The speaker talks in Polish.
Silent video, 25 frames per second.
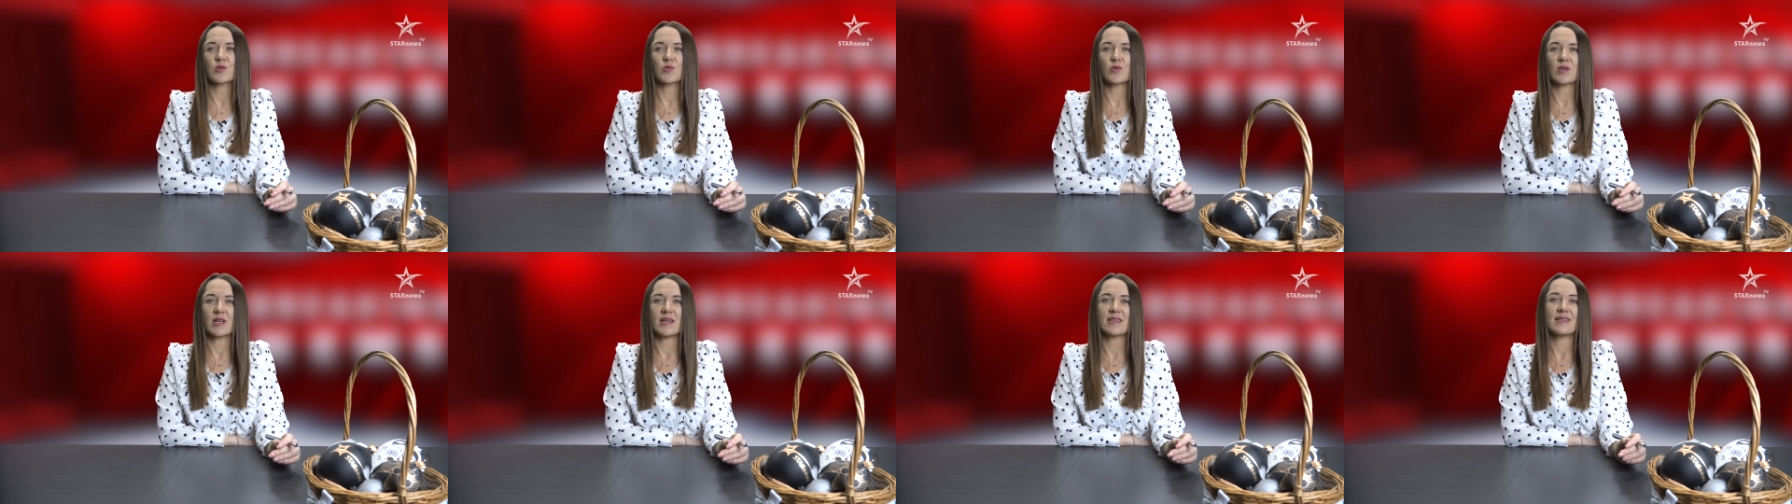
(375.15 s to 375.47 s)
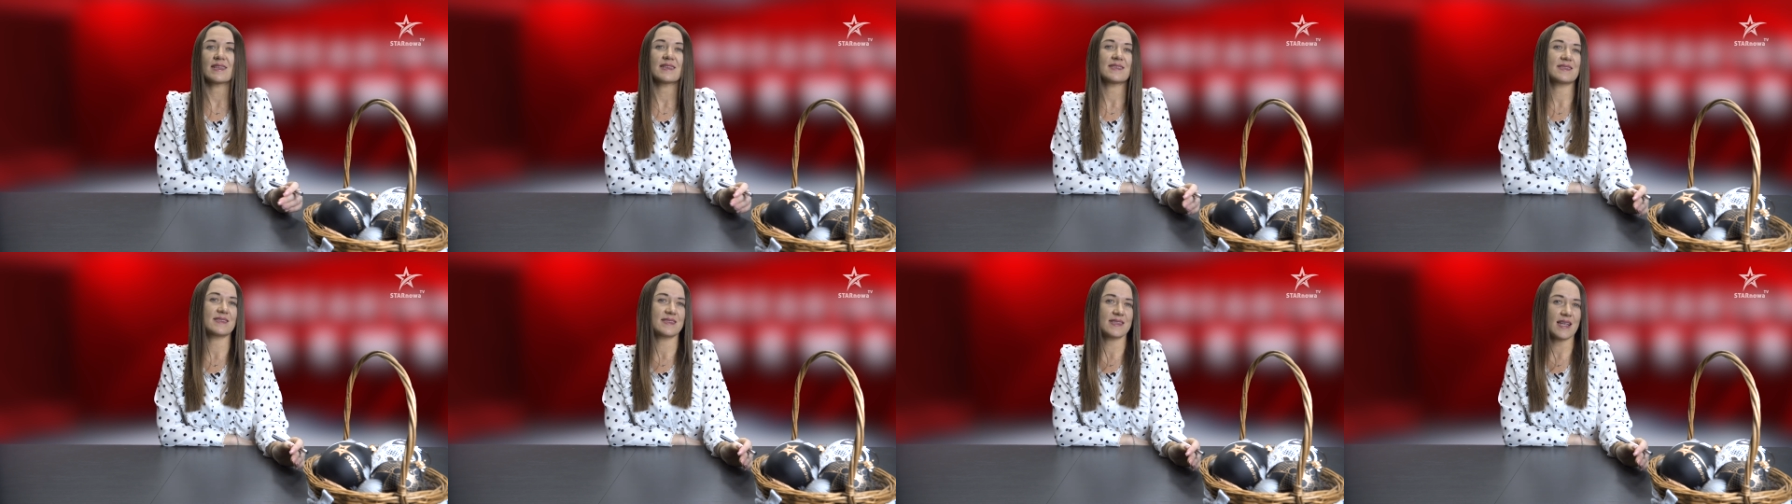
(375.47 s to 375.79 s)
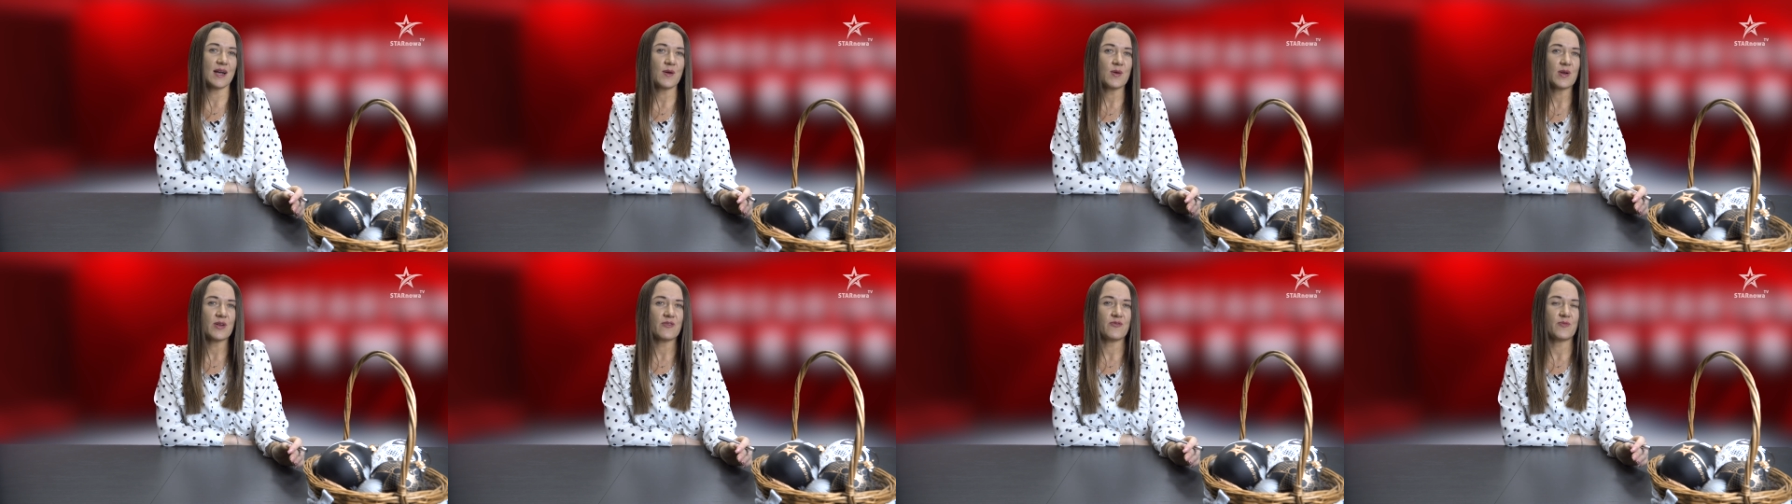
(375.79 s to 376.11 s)
która na
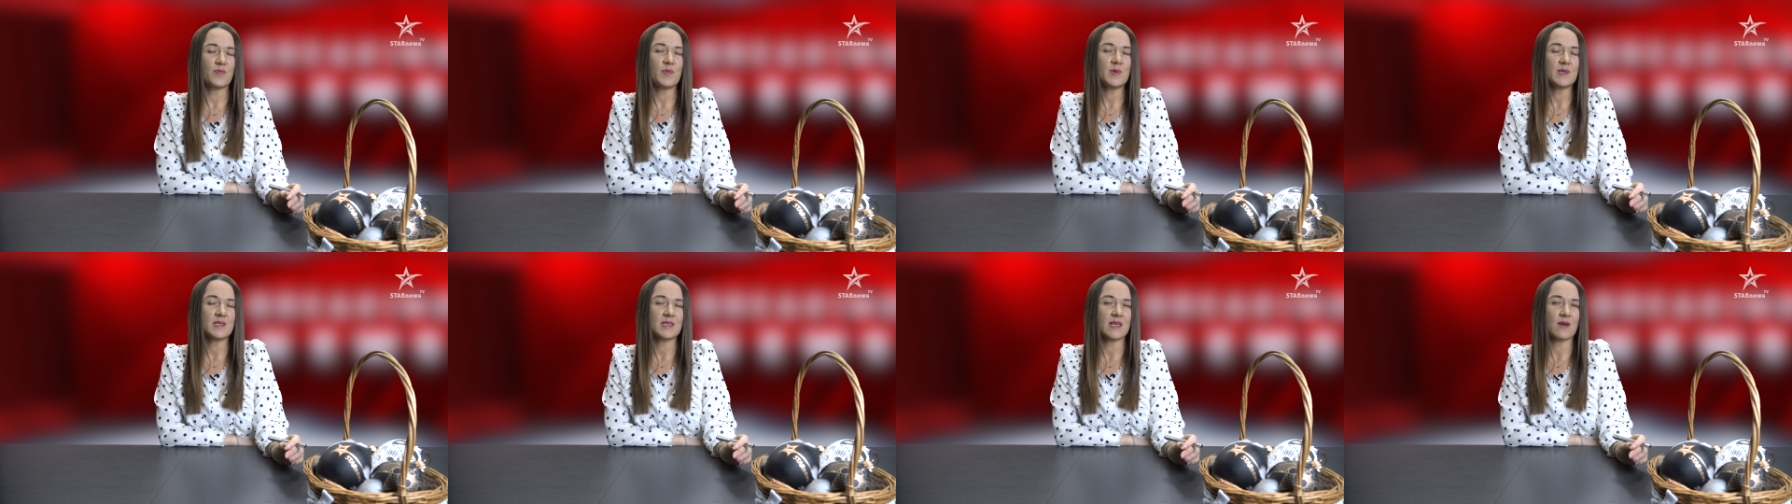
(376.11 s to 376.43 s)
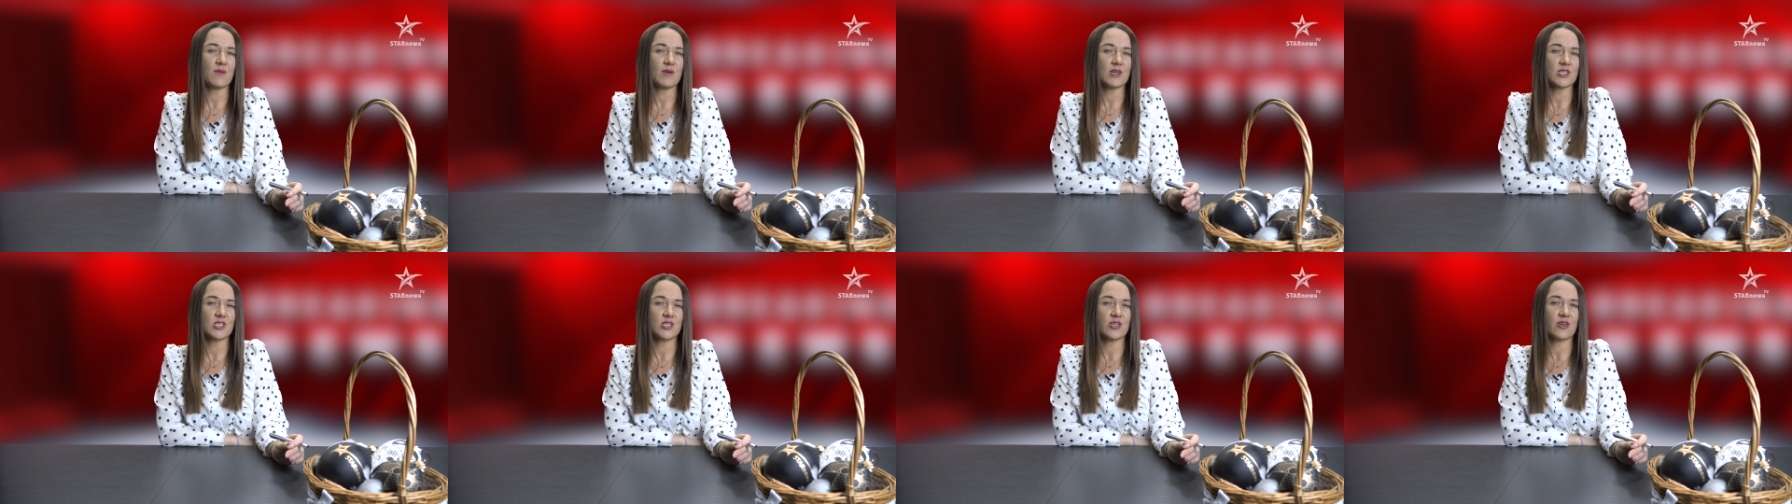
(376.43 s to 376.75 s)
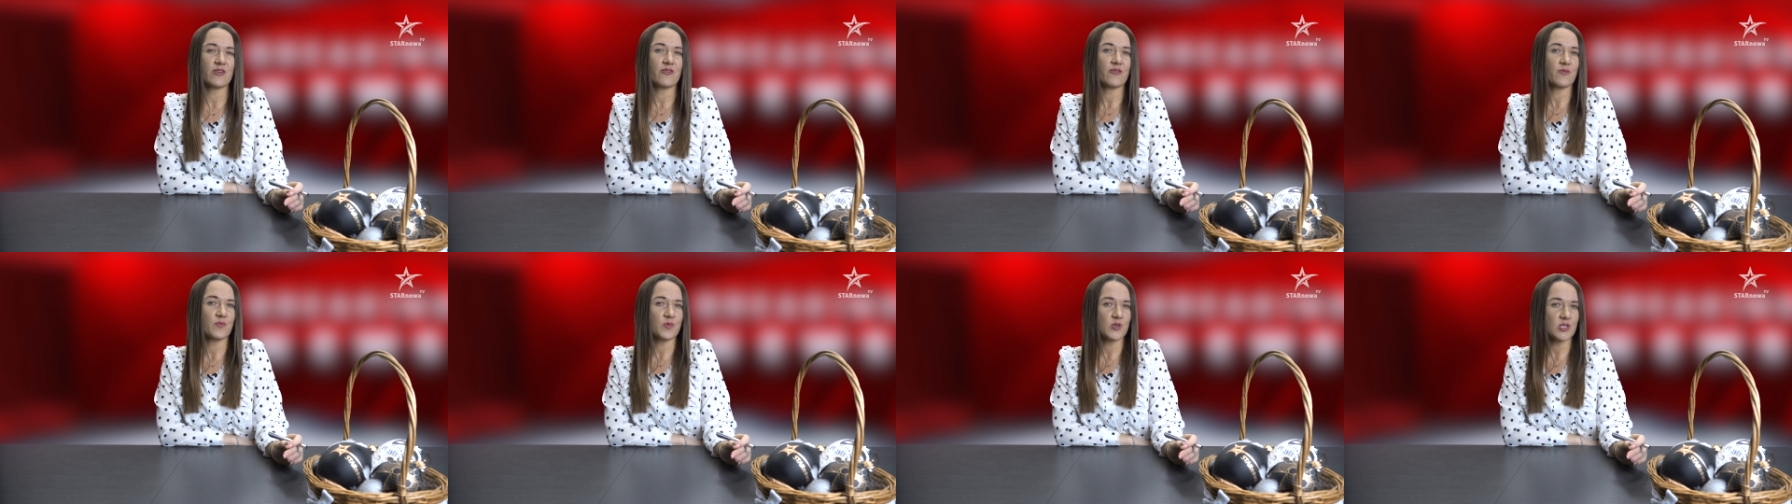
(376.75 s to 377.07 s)
stałe wpisała
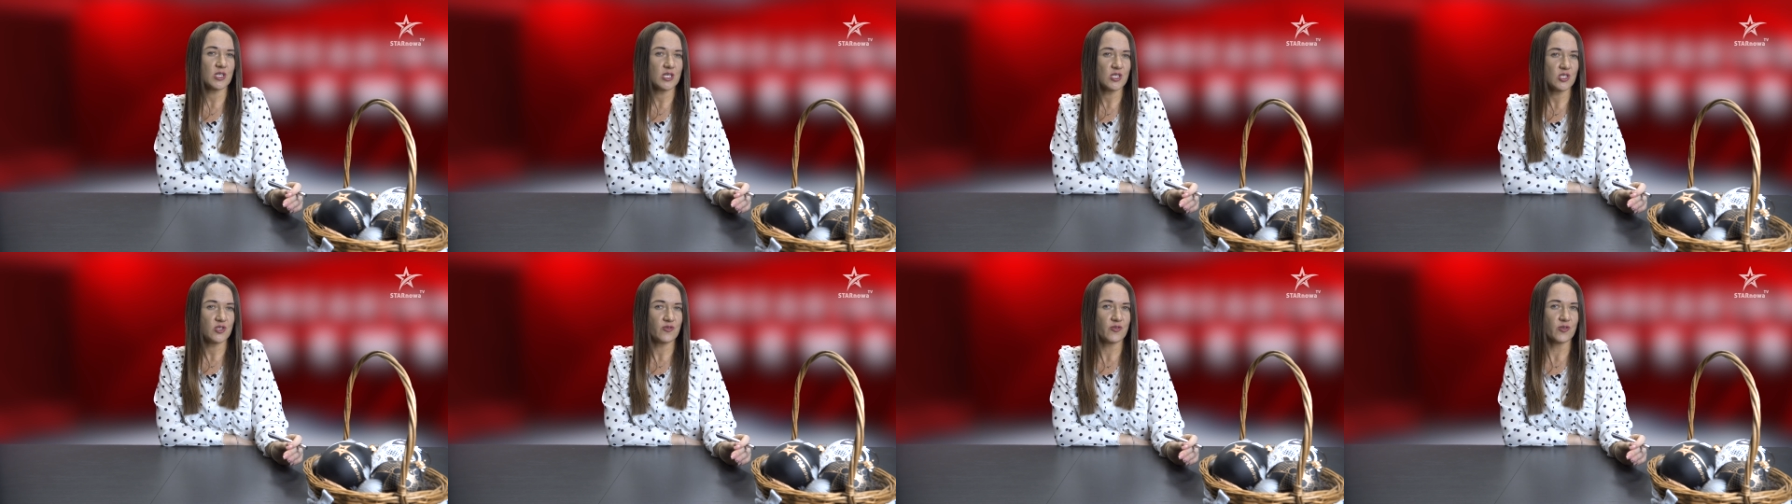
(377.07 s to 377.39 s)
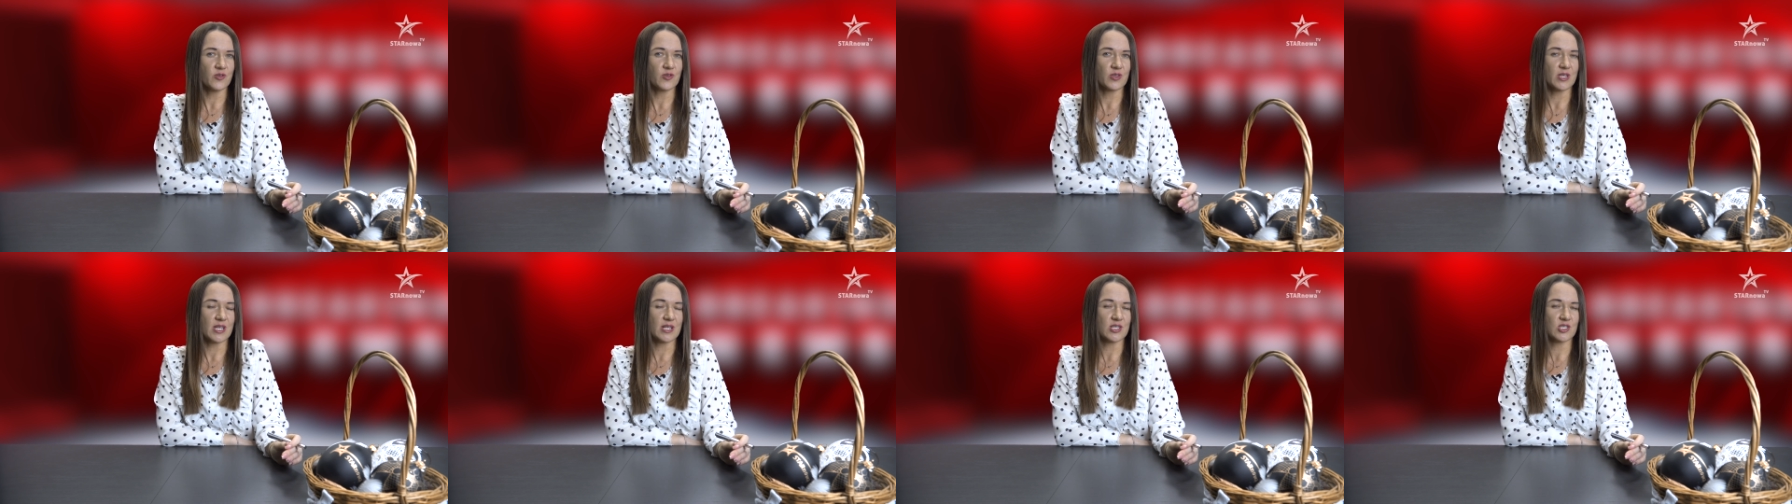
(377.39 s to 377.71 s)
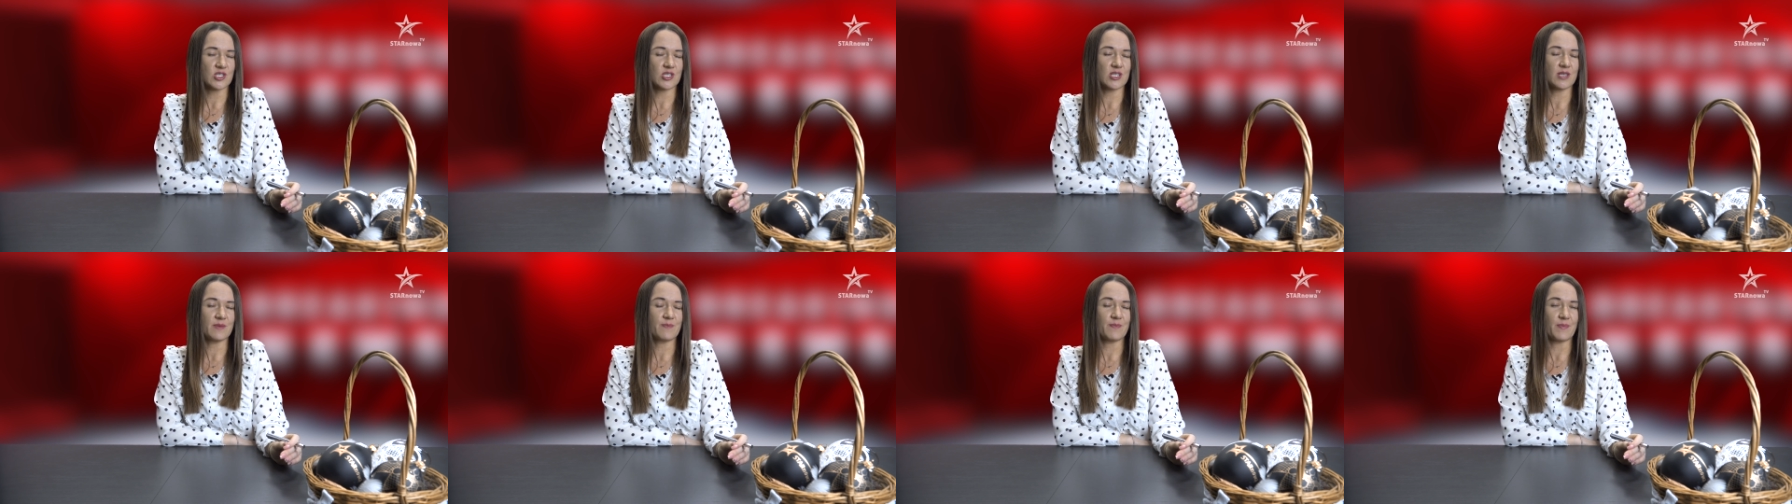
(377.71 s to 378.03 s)
się w
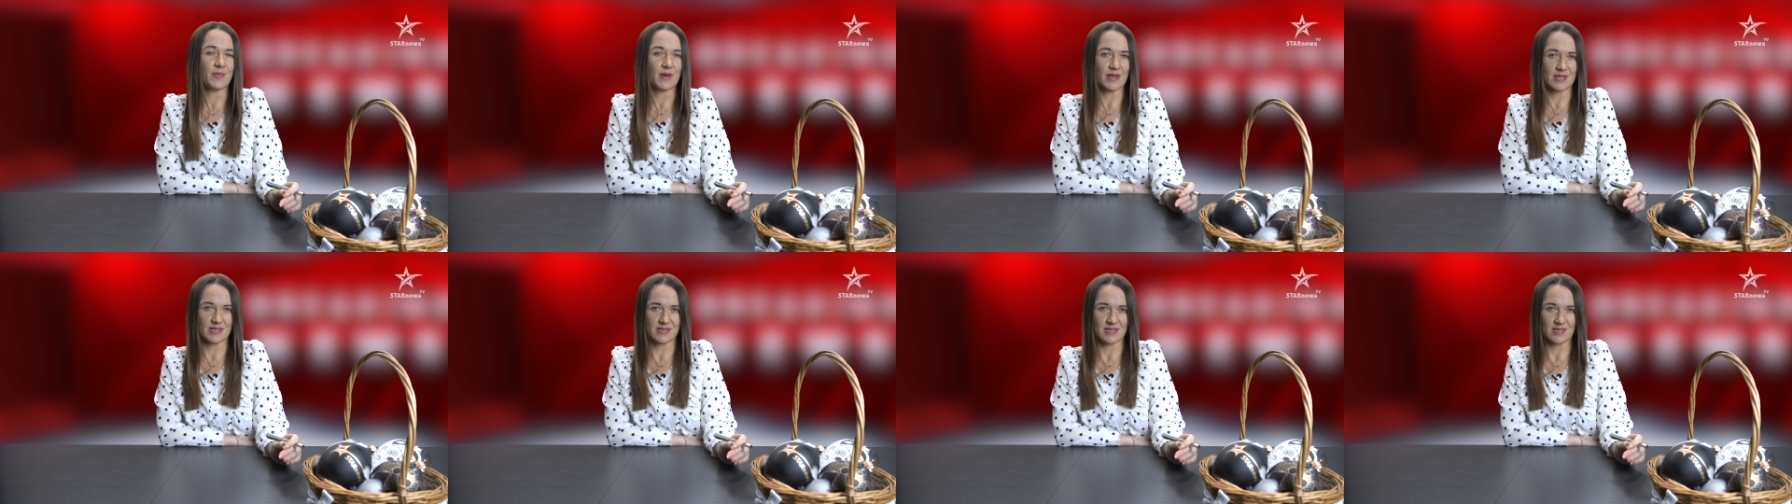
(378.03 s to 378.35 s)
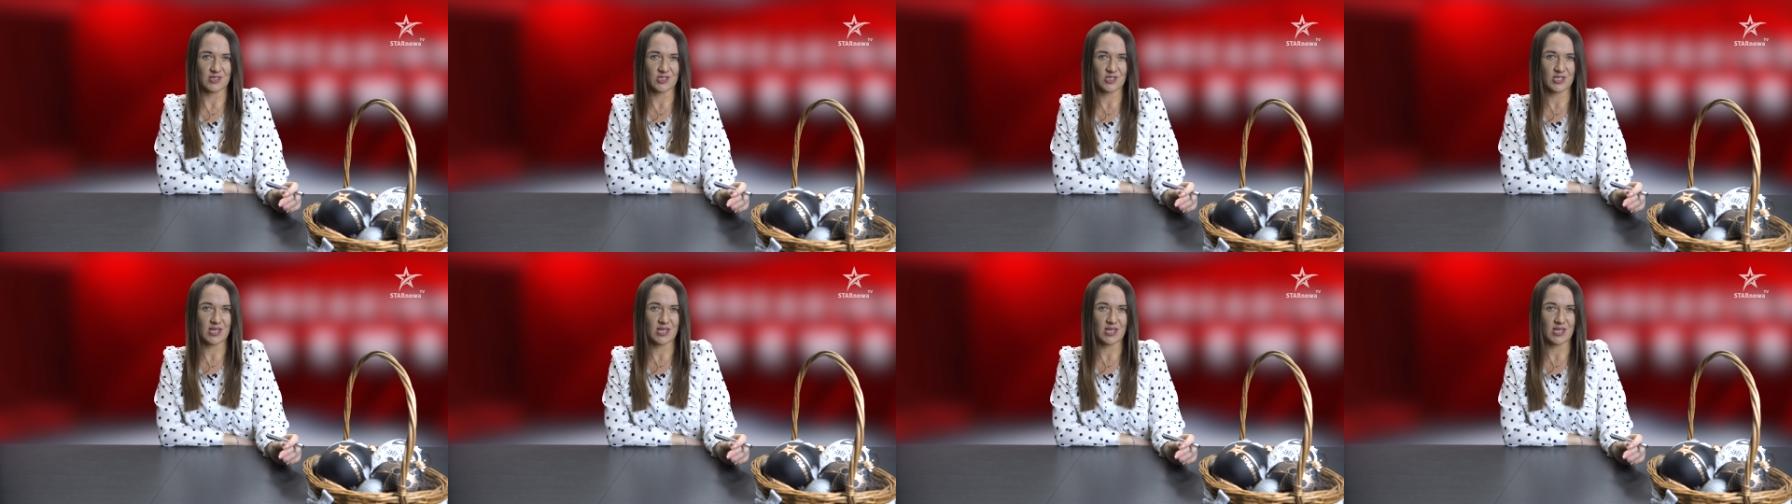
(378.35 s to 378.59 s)
przedświąteczny pejzaż